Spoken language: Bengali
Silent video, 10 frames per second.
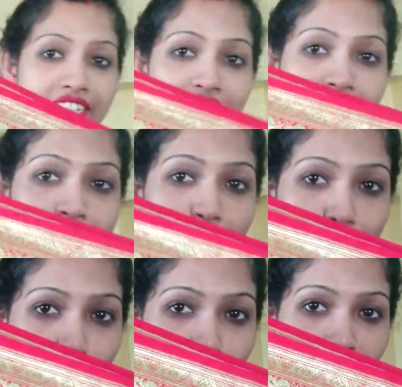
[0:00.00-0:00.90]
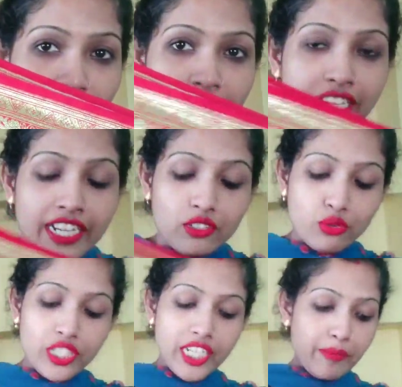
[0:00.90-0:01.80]
দেখো একটু চওড়া
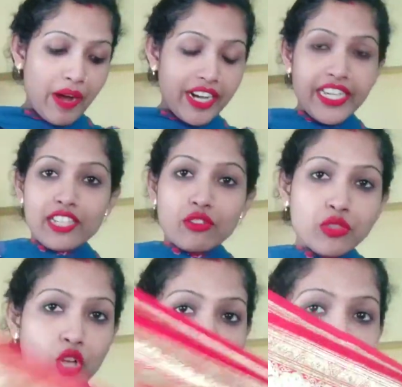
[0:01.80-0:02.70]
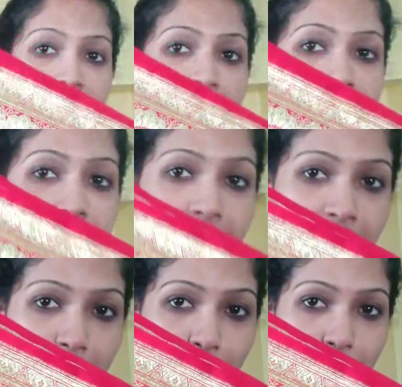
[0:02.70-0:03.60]
দুদিকের পাড়ই একদম সমান এইদিকে
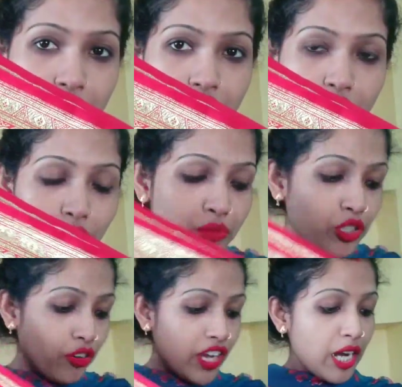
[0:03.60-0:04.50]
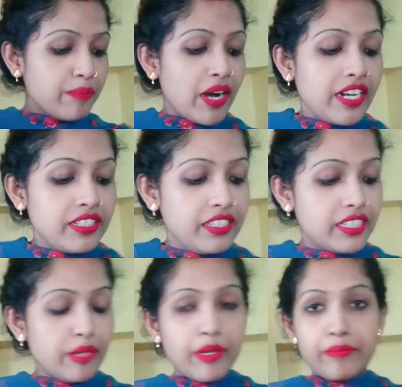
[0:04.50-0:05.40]
এরকম চওড়া আর পাড়ের
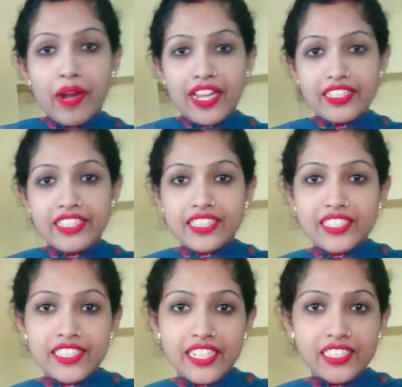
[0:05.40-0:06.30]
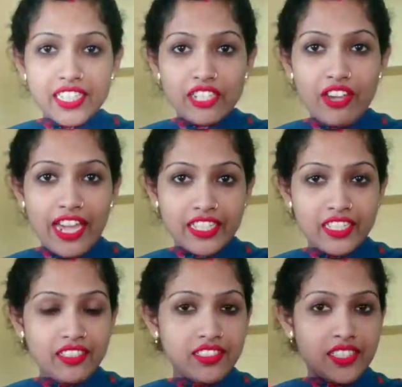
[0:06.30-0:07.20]
দিকটা মানে পায়ের দিকটা যেটা সেটাও
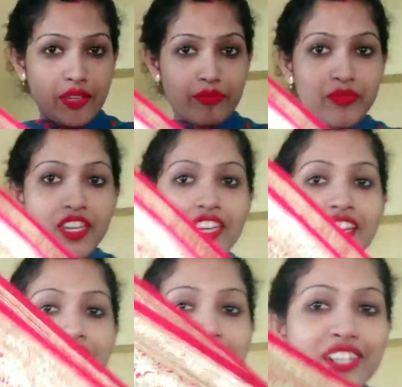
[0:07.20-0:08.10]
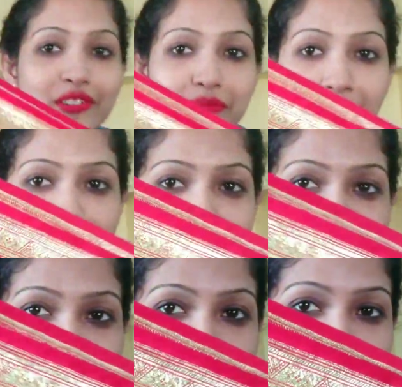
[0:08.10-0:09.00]
একই সেম এরকম পাড়টাও
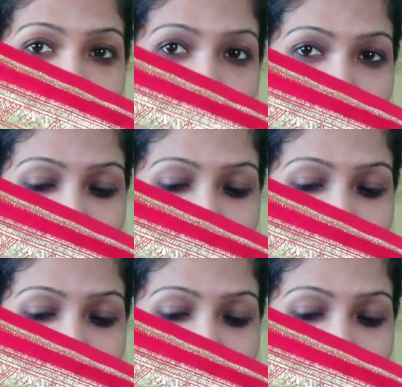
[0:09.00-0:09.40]
এরকম কাজ